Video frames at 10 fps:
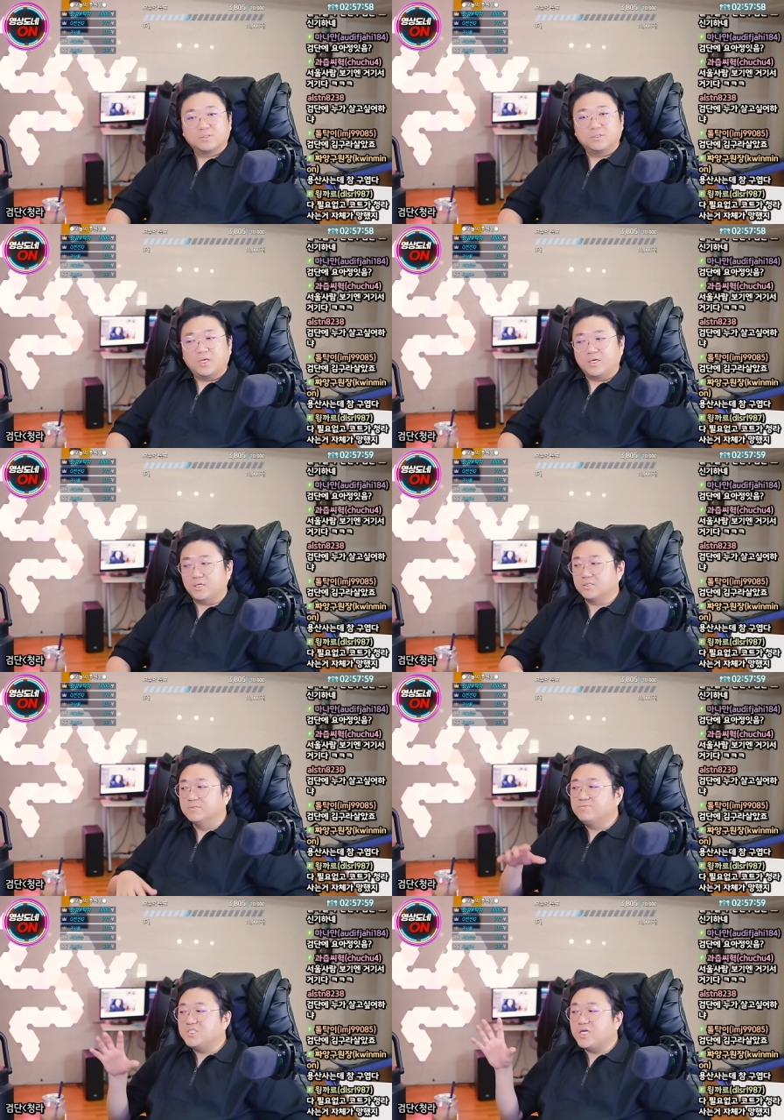근데
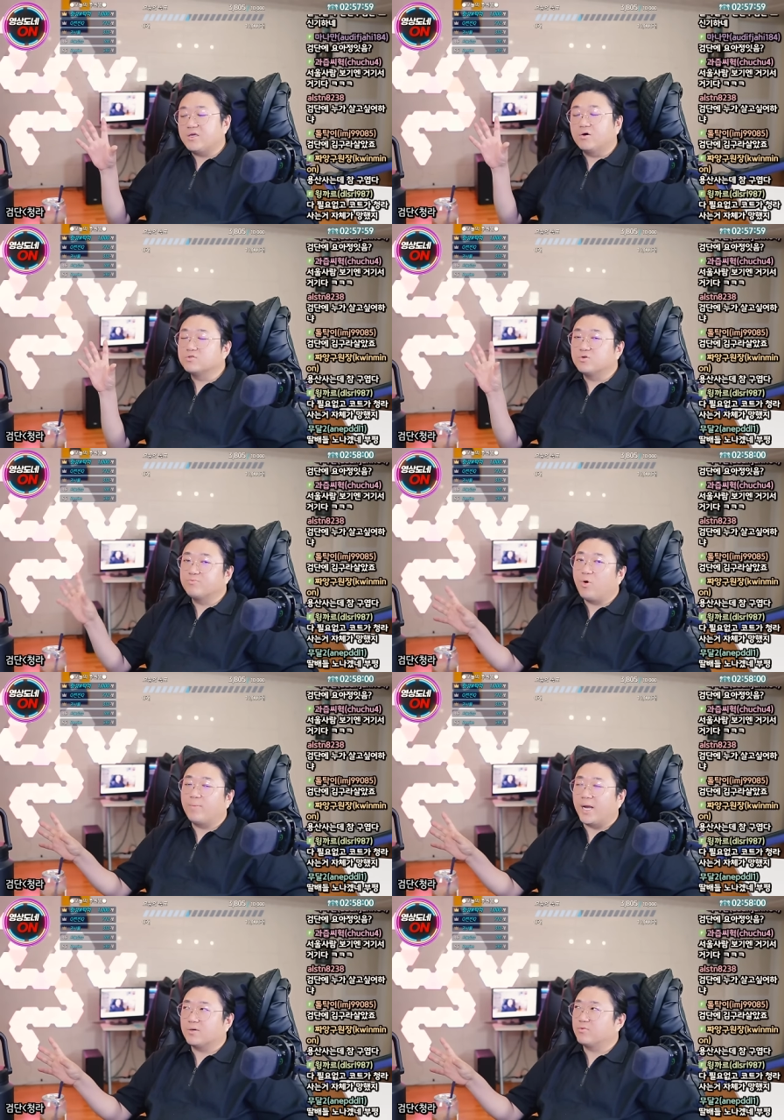음지의
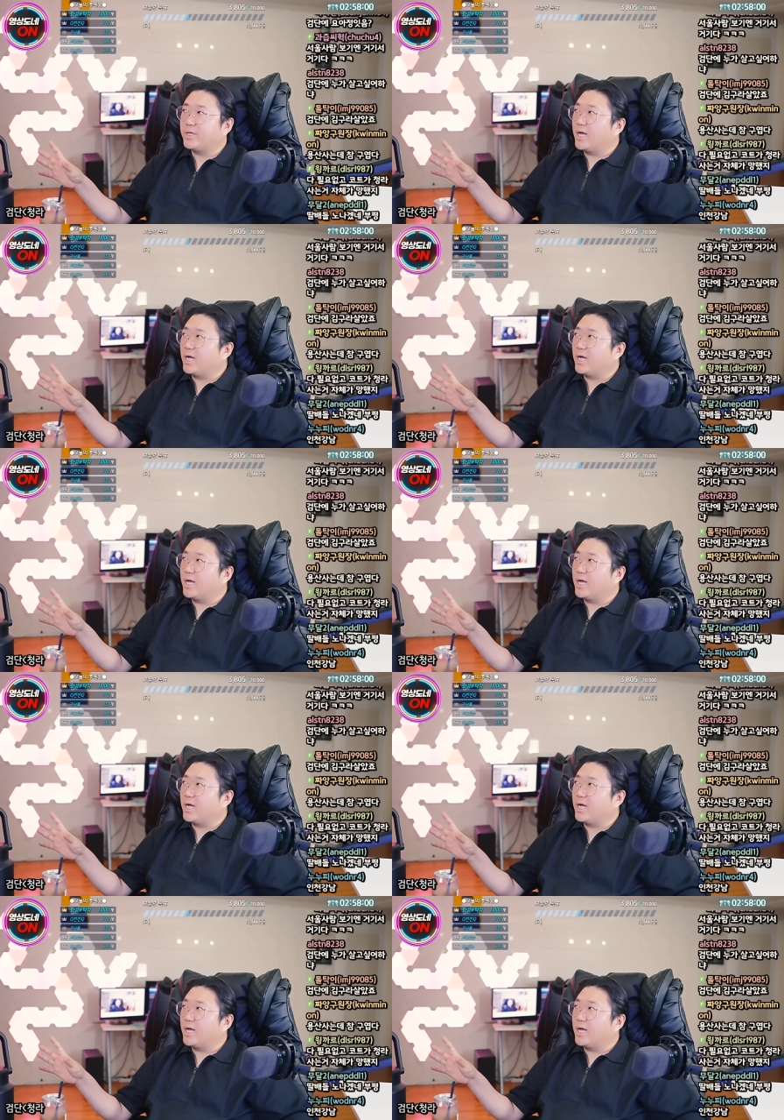영등포 말고